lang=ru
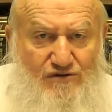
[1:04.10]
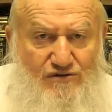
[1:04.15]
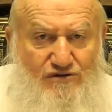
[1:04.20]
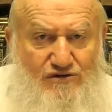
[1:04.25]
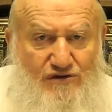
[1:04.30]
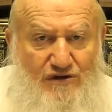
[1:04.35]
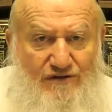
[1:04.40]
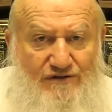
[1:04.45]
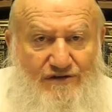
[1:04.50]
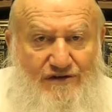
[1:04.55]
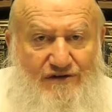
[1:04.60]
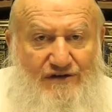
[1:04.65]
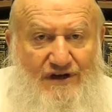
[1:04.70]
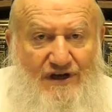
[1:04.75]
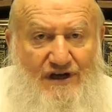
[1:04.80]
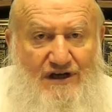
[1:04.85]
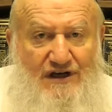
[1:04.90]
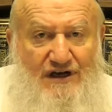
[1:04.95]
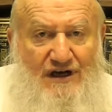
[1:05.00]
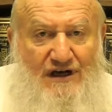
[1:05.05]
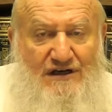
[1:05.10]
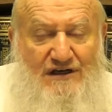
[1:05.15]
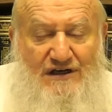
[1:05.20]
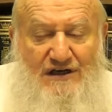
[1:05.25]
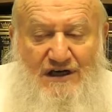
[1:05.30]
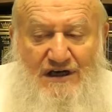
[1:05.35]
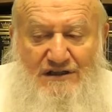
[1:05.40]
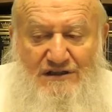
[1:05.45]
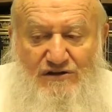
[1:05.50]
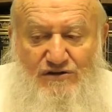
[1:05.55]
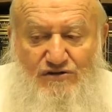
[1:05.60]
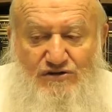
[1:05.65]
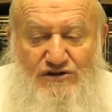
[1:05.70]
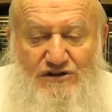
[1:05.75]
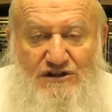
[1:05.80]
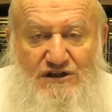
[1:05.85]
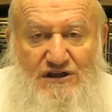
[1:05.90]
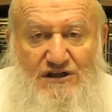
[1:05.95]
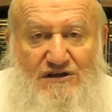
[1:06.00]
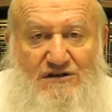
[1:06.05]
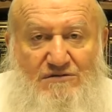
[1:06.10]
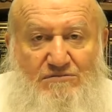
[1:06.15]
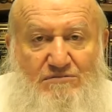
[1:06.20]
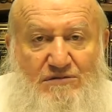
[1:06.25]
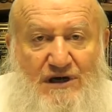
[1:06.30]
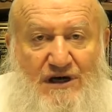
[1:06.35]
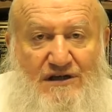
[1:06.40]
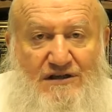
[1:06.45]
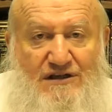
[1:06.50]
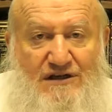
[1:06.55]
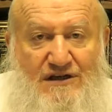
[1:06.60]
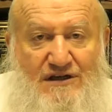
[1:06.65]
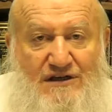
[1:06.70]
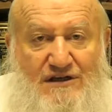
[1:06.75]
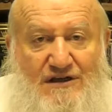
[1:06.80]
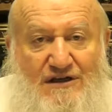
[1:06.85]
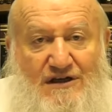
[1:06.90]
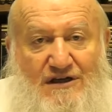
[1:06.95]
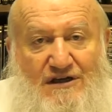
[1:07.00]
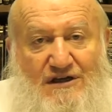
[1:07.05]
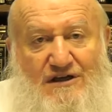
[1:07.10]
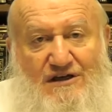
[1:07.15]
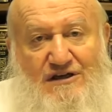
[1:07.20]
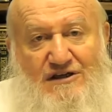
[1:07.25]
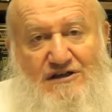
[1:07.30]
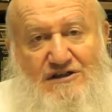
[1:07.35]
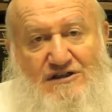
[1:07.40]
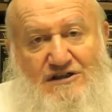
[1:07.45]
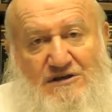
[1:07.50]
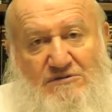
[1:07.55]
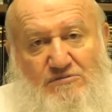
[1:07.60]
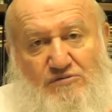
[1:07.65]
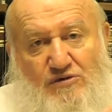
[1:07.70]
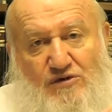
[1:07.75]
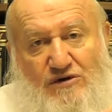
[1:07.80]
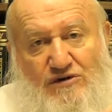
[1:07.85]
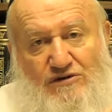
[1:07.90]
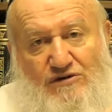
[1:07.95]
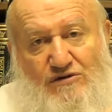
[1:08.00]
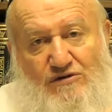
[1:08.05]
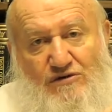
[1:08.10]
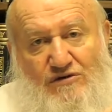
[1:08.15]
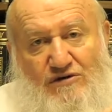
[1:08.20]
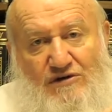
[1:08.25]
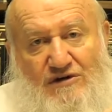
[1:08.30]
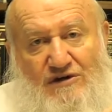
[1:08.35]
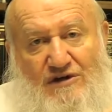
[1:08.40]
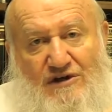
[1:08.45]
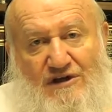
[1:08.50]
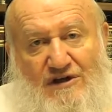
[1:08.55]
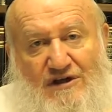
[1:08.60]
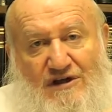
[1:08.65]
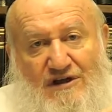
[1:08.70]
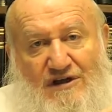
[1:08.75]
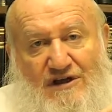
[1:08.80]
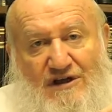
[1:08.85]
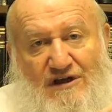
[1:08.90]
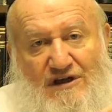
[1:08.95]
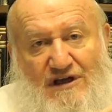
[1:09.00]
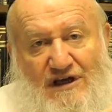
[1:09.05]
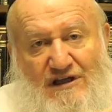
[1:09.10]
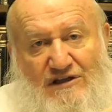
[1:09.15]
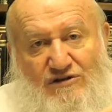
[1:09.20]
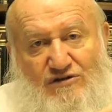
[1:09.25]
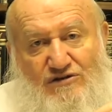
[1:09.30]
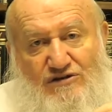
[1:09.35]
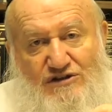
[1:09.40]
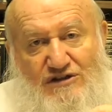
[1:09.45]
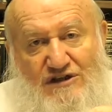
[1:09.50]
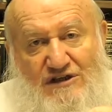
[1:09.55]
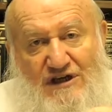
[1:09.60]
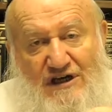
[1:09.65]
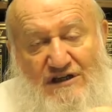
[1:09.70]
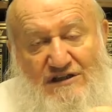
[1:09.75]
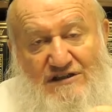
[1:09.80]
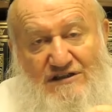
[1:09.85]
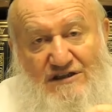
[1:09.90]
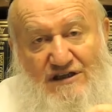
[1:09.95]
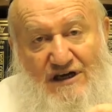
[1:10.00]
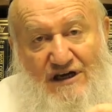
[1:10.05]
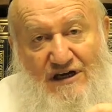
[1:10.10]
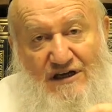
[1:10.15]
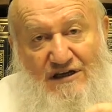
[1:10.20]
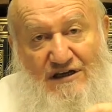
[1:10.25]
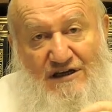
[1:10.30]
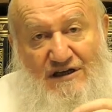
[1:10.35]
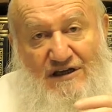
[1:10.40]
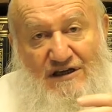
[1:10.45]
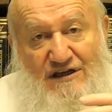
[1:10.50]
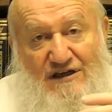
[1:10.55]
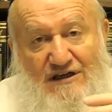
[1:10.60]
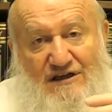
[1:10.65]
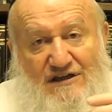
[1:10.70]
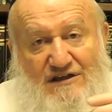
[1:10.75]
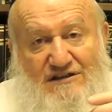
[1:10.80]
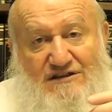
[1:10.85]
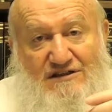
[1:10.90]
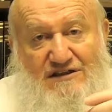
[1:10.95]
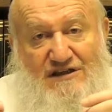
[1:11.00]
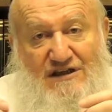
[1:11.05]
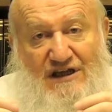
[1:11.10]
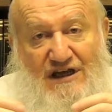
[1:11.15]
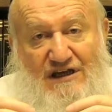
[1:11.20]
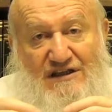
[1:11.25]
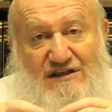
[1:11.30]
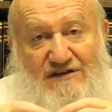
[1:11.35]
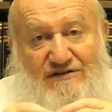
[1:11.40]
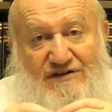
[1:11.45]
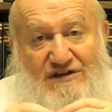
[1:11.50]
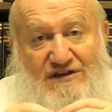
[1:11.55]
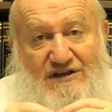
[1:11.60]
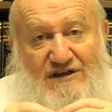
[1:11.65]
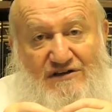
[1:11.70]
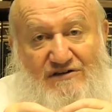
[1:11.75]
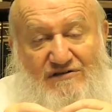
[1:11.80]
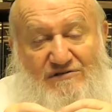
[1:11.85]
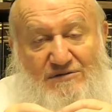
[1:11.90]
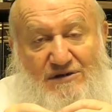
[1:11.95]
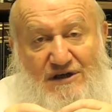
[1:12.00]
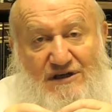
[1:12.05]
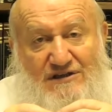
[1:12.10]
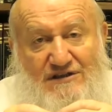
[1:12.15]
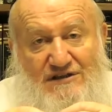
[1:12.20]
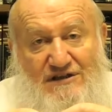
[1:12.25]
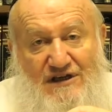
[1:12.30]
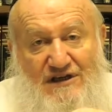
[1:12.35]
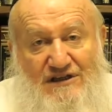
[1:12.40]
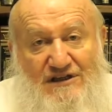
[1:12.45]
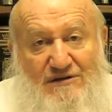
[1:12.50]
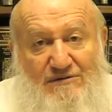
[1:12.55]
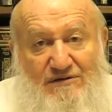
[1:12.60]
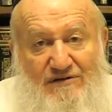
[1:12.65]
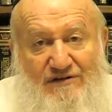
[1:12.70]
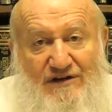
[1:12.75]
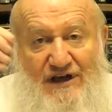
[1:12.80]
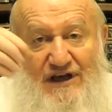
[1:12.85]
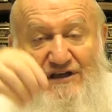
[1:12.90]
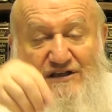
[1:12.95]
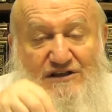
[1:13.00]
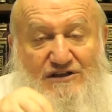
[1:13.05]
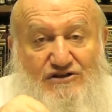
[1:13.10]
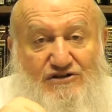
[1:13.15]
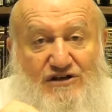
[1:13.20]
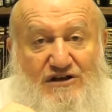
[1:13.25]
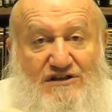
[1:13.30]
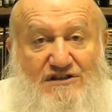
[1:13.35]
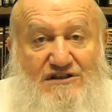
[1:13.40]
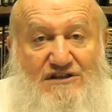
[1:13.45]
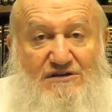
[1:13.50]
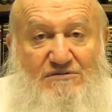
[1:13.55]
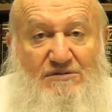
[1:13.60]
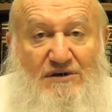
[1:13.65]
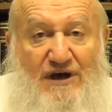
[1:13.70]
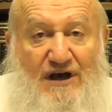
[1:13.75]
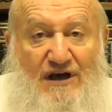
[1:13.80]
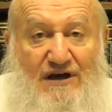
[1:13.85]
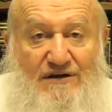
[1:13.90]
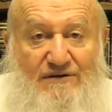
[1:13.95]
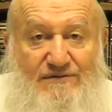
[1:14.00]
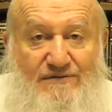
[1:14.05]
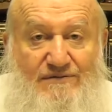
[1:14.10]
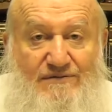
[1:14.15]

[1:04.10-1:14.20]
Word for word: условно говоря, от души матери, щепотку от души отца, складывает их вместе и добавляет еще от себя.